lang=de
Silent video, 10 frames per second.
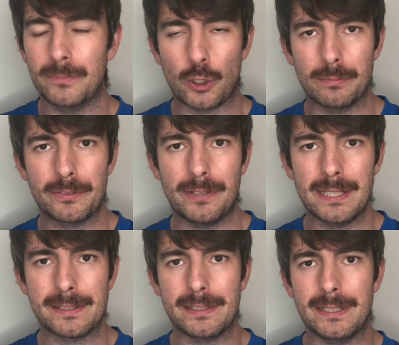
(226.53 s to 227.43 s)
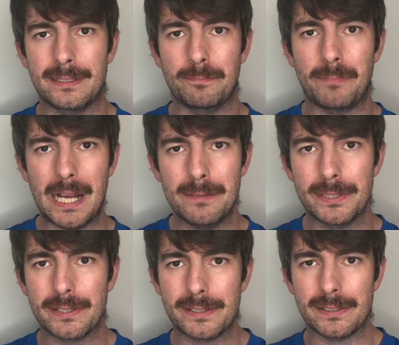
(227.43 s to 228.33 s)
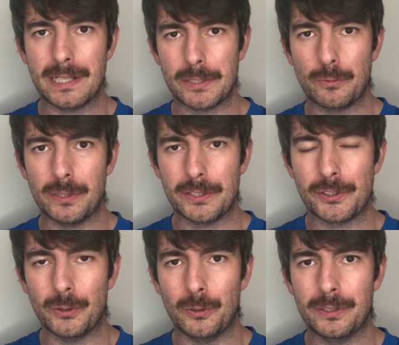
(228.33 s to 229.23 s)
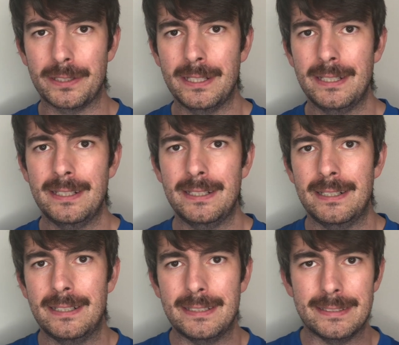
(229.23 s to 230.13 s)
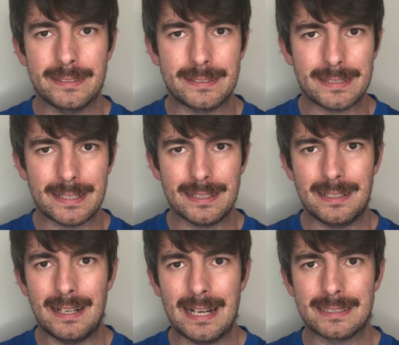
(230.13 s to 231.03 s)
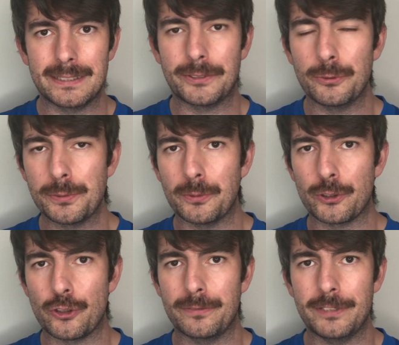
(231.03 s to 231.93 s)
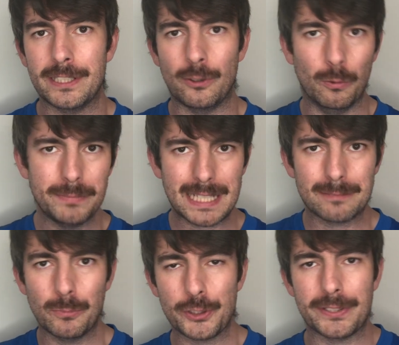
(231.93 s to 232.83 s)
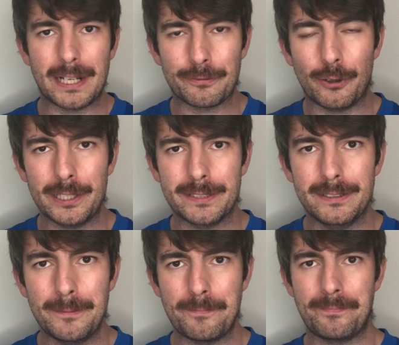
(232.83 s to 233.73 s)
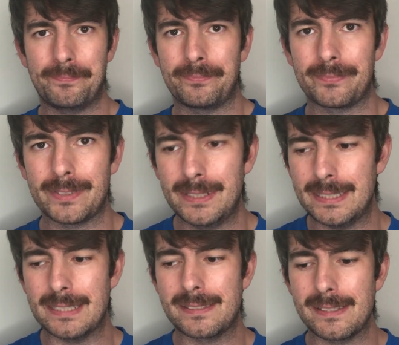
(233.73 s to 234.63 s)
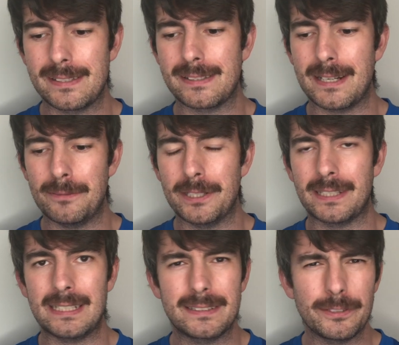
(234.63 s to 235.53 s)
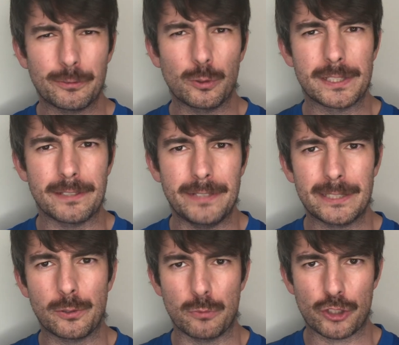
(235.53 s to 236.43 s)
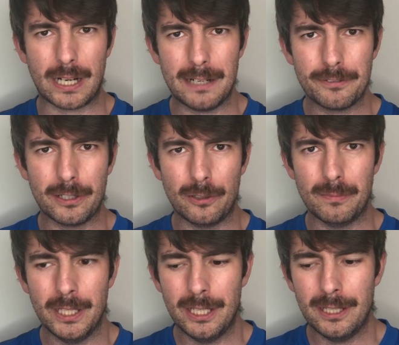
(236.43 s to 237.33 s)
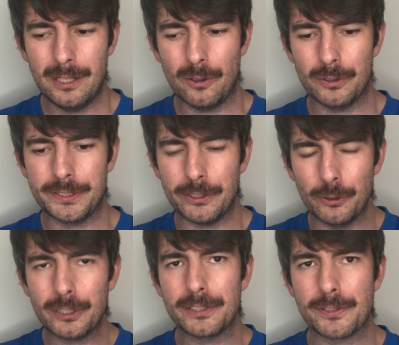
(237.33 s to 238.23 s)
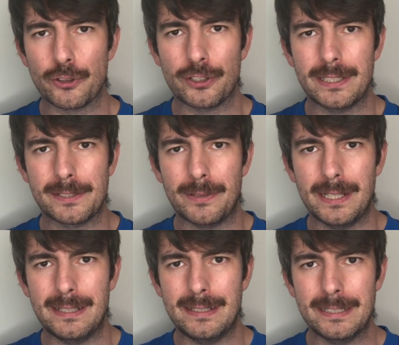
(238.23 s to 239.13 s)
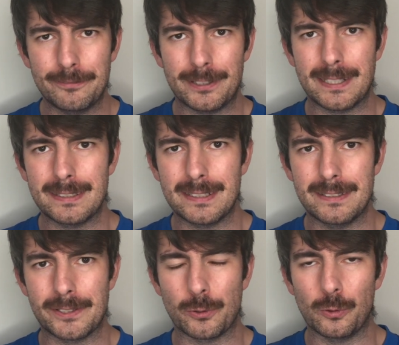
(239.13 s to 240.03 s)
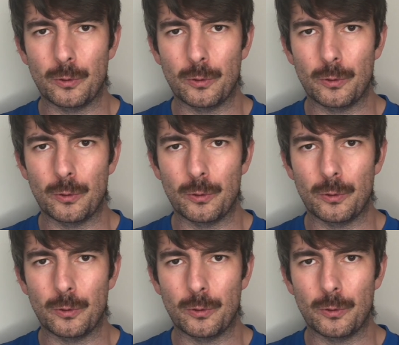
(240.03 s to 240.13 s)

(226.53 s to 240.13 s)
kommt quasi in den Ballbesitz in der Situation, in der eigentlich Duisburg schon wieder umdenken muss nach vorne. Jetzt ist es aber ein relativ kurzer Weg zum Strafraum und die Lücke zwischen den zwei Innenverteidigern ist so